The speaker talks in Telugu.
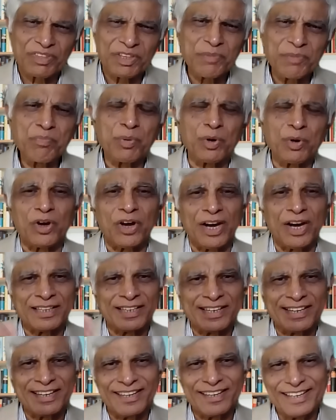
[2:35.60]
ఇప్పుడు
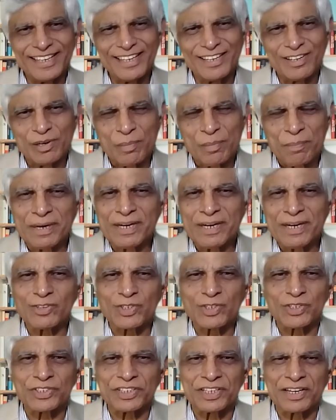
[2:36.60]
కాదండి నేను ఎప్పటి
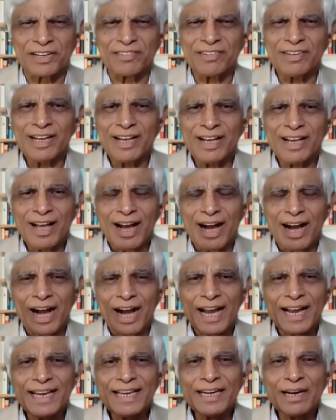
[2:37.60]
నుంచి వచ్చినాను
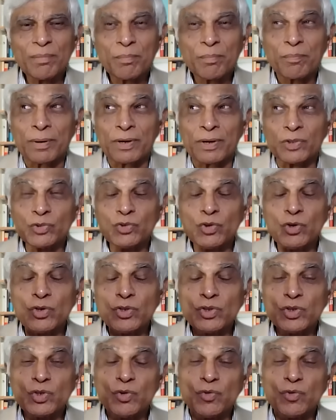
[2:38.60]
ఆయన
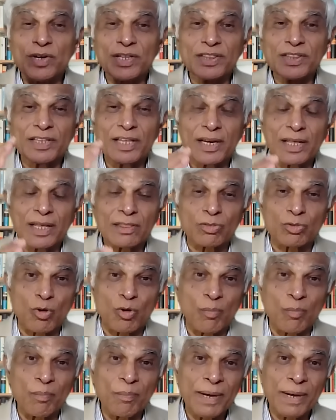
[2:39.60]
పంతొమ్మిది వందల
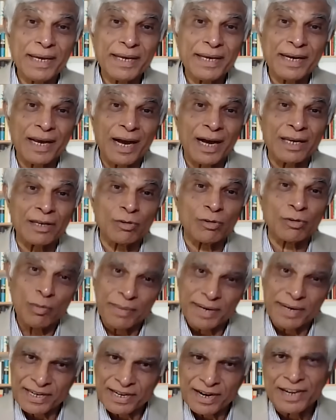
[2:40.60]
తొంభై నాలుగులో
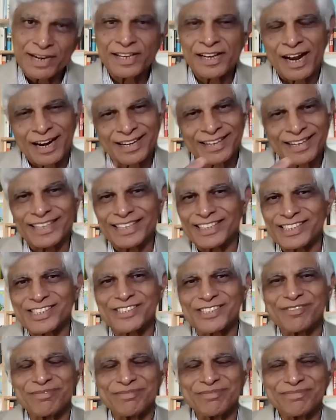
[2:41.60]
పెట్టాడు ఈ
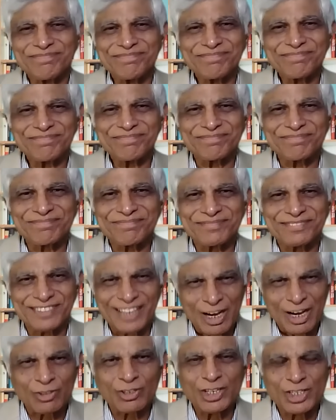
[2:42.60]
ఆర్గనైజేషన్
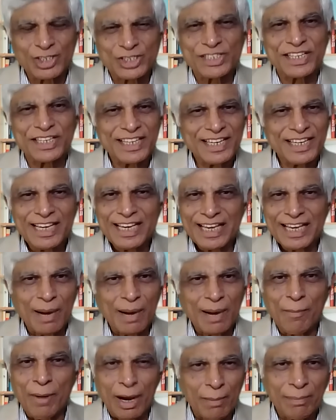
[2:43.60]
నాకు తెలిసి
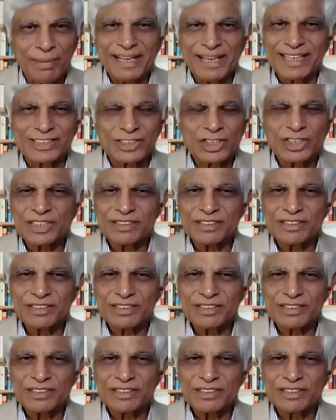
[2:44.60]
ఎంఆర్పిఎస్